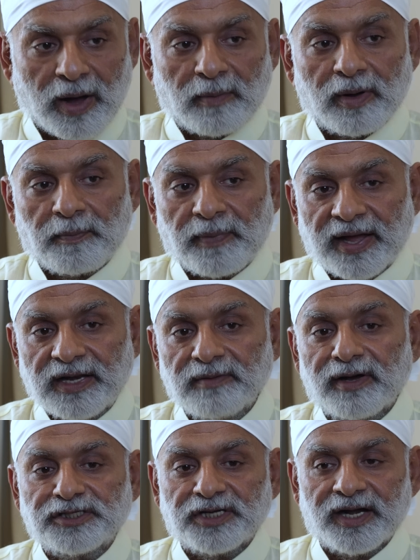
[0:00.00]
बाबा पहली
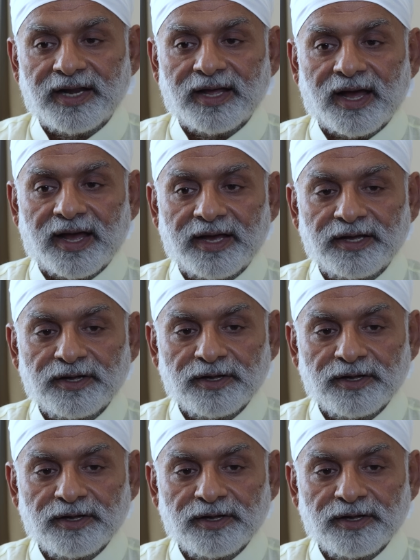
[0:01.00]
बार शिरडी आए